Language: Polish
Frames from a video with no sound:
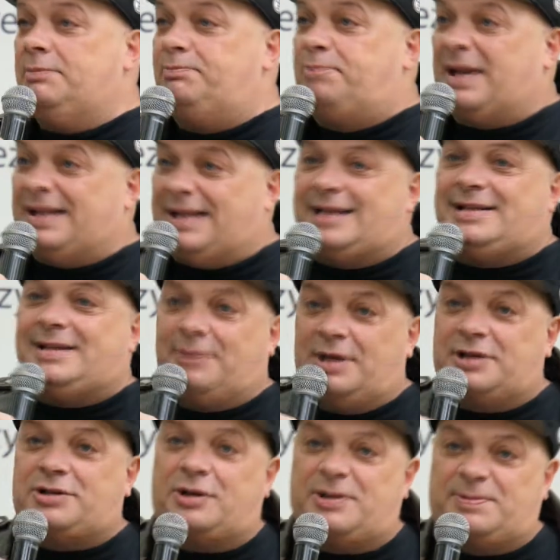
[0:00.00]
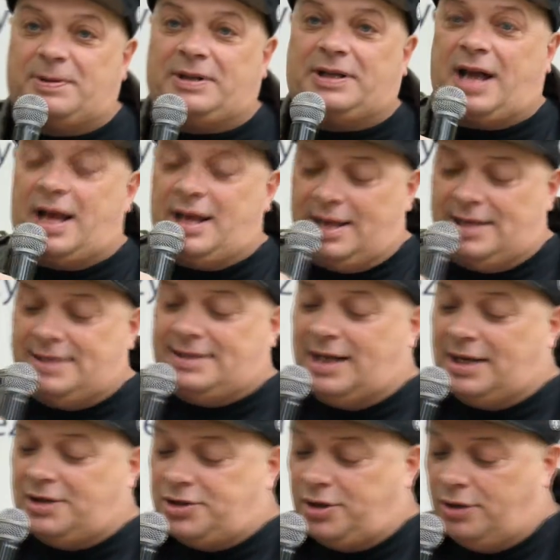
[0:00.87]
w rock'n'rollu, e,
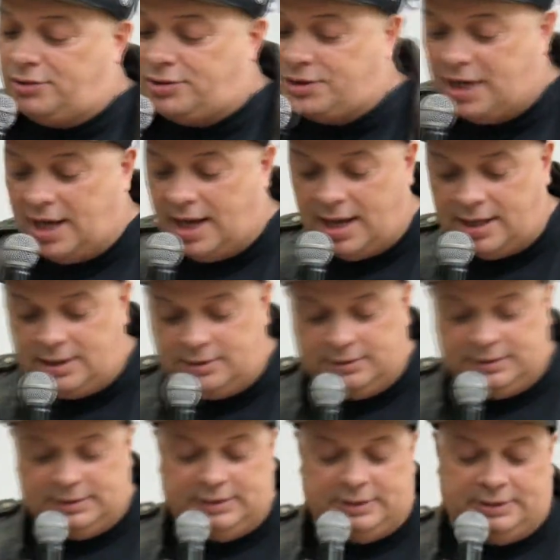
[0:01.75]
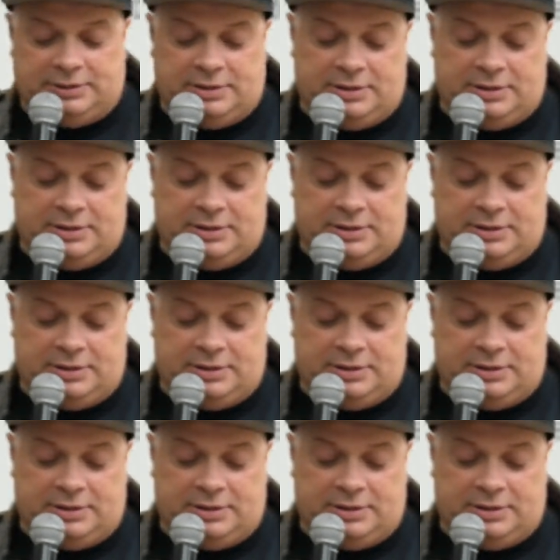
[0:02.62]
trzy dekady melanży,